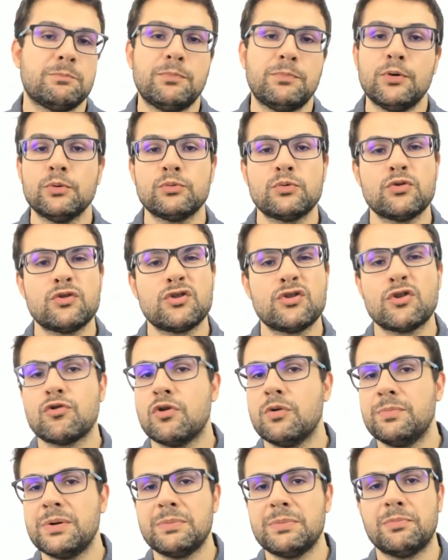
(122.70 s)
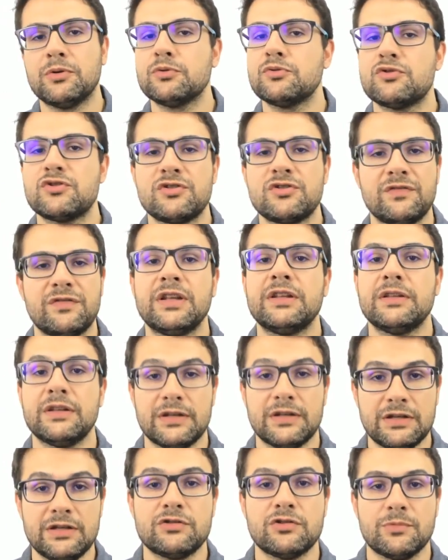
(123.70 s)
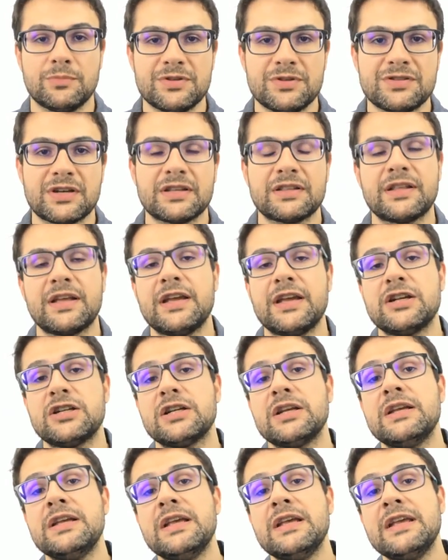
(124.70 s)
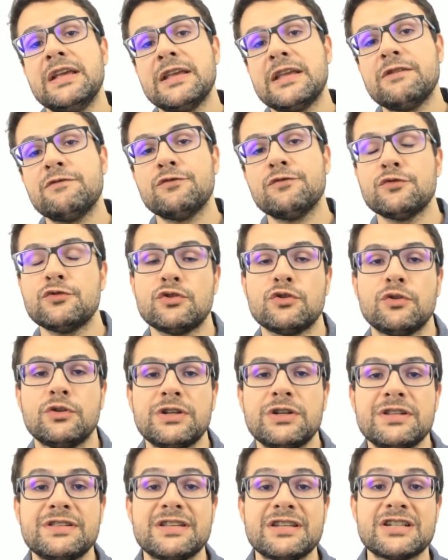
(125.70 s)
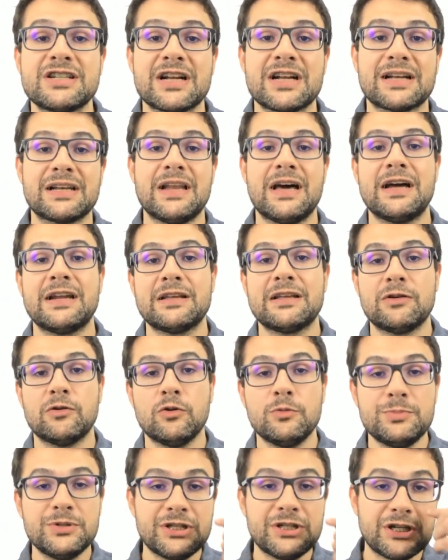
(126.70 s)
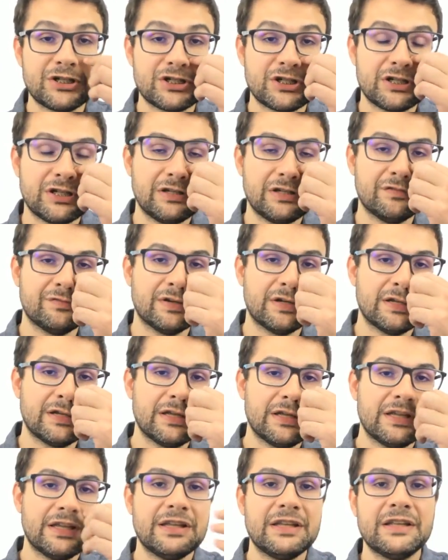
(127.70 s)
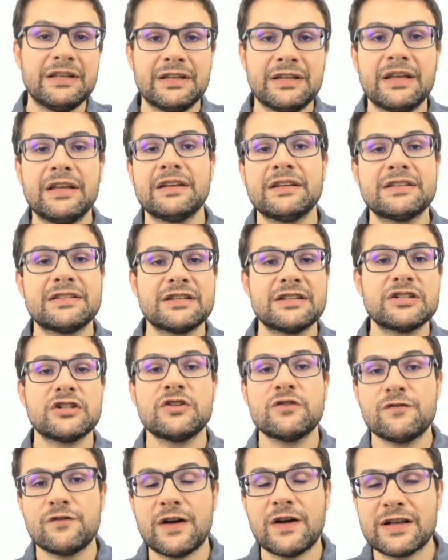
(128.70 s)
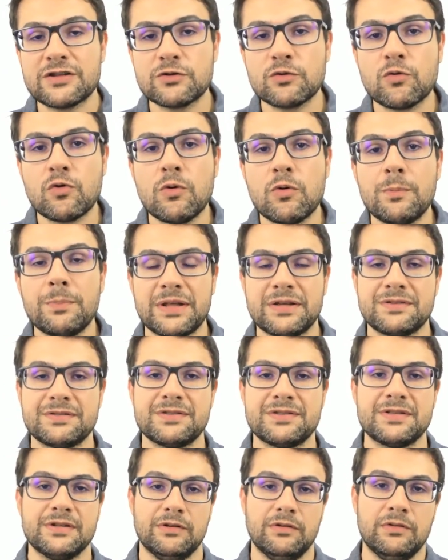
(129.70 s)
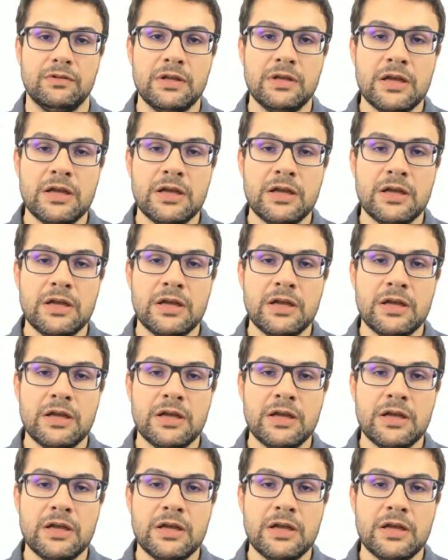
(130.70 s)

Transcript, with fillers: Pontos de compra e pontos de venda. Isso é uma estratégia que funcione, seja clara, objetiva né, que seja de fácil compreensão.